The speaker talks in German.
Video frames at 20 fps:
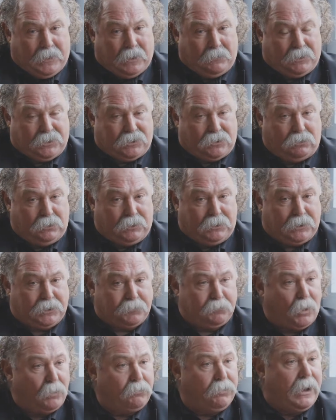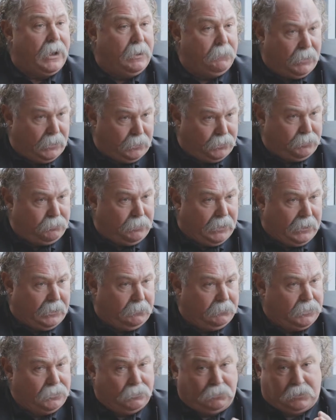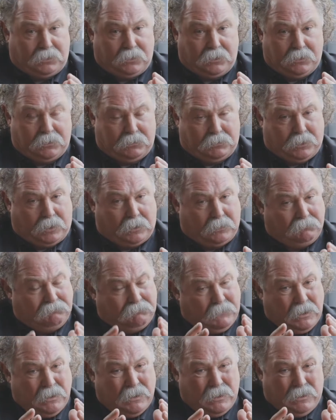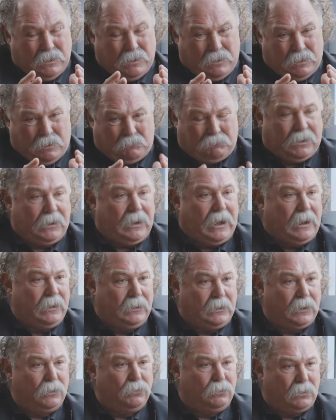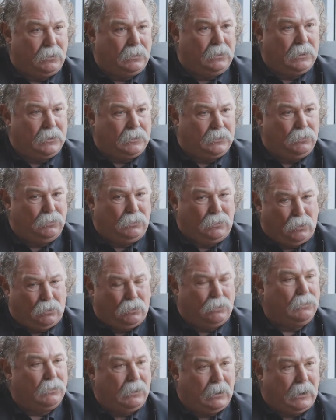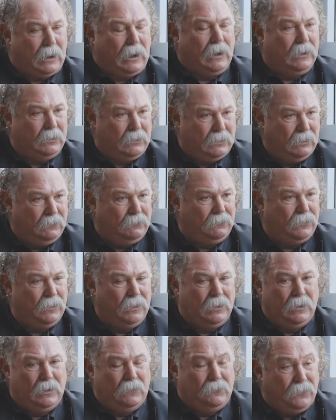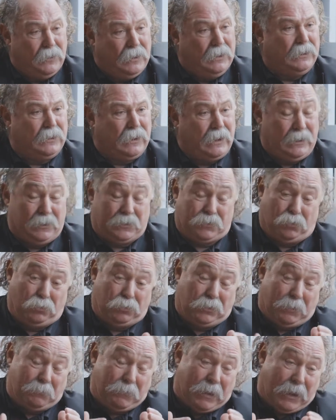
Man sollte das Problem ansprechen. Man sollte sagen, ich habe den Eindruck, dass du doch relativ viel trinkst oder am